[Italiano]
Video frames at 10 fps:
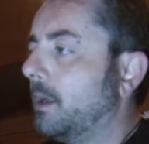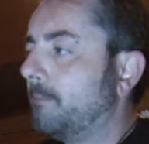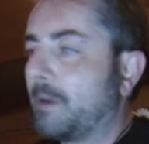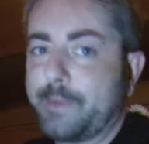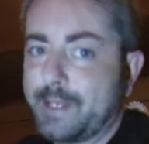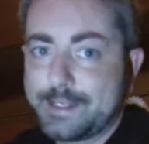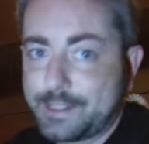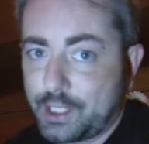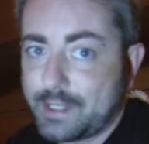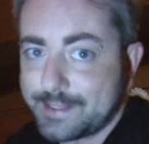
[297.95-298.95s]
ma per
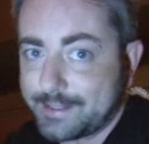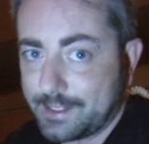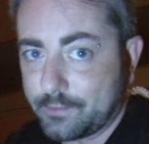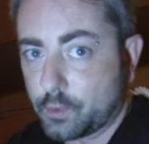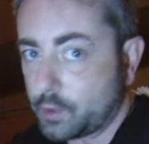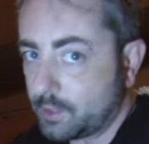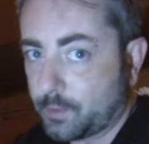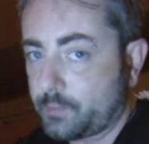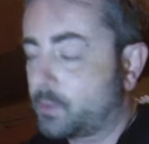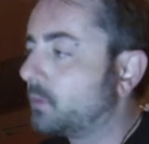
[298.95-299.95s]
esigenze di lavoro e di
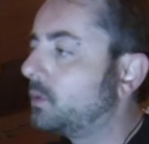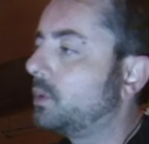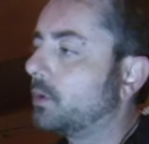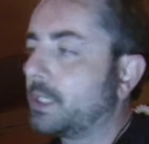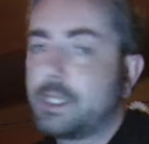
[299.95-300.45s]
post-produzione